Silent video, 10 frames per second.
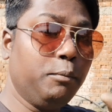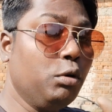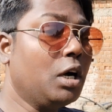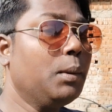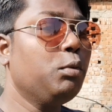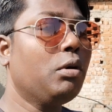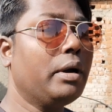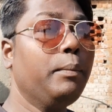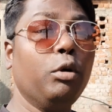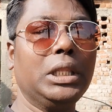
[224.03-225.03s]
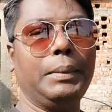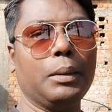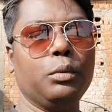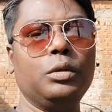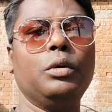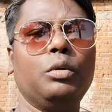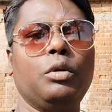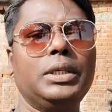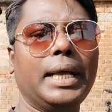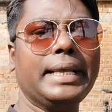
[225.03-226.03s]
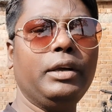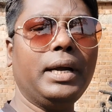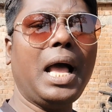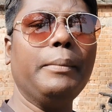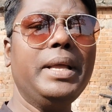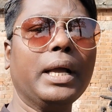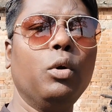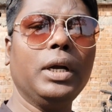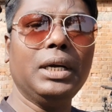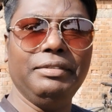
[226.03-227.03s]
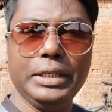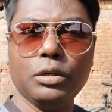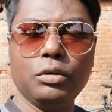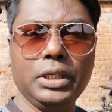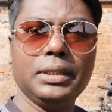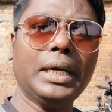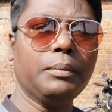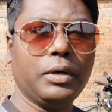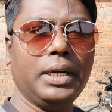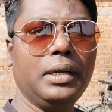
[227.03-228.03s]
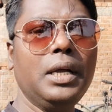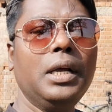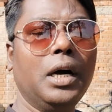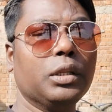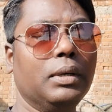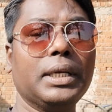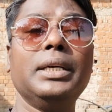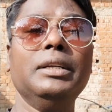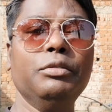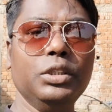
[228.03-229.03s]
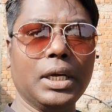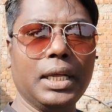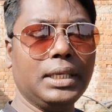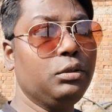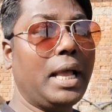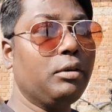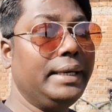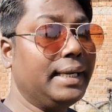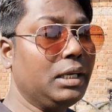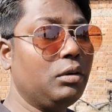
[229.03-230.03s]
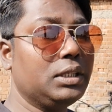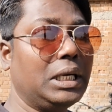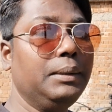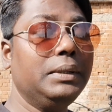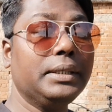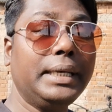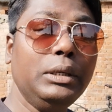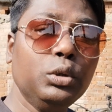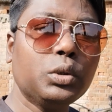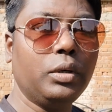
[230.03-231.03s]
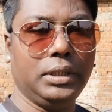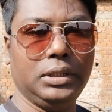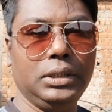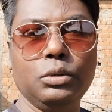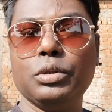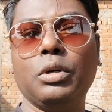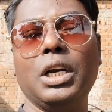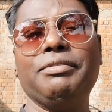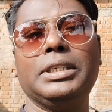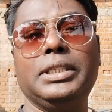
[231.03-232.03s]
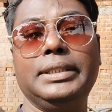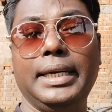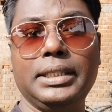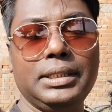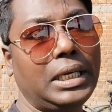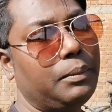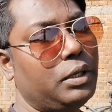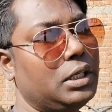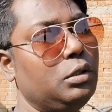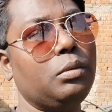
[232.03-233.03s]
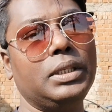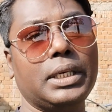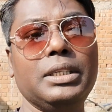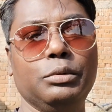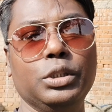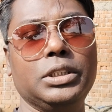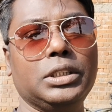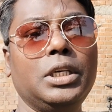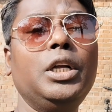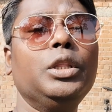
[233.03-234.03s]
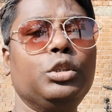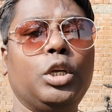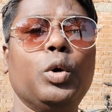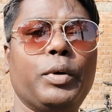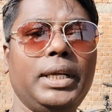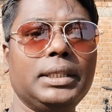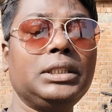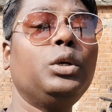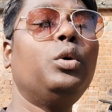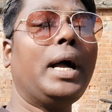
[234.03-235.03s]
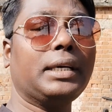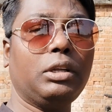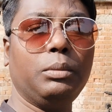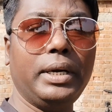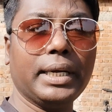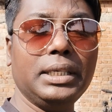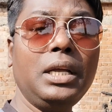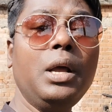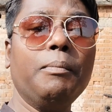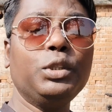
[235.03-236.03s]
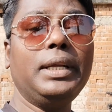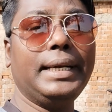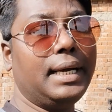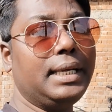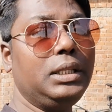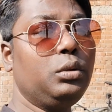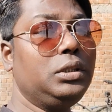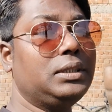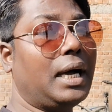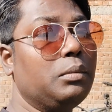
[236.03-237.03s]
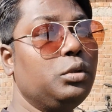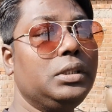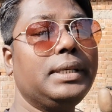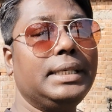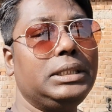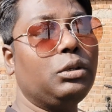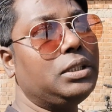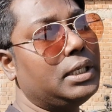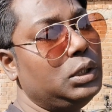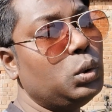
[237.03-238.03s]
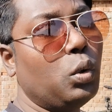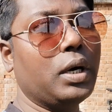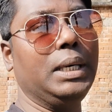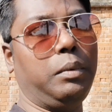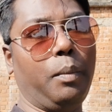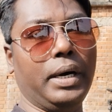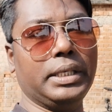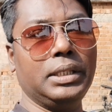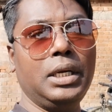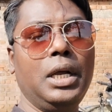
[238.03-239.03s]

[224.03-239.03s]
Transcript: পুঙ্খানুপুঙ্খনে বলতে পারবো অন্য অন্য জায়গায় কী হয় না আমি আগে হোটেলটা ভিডিও করি তারপরে তোমাদেরকে রিভিউ জানাই কিন্তু এখন এটা কী করেছি আমি এটা ইউজ করেছি ইউজ করে ফেসিলিটি জেনেছি তারপরে কিন্তু তোমাদেরকে রিভিউ দিচ্ছি তো চলো ওপরে যাচ্ছি ও একটা কথা বলে রাখি বন্ধুরা এখানে কিন্তু চারমূর্তি গেস্ট হাউসটা কিন্তু ওনারই প্রপার্টি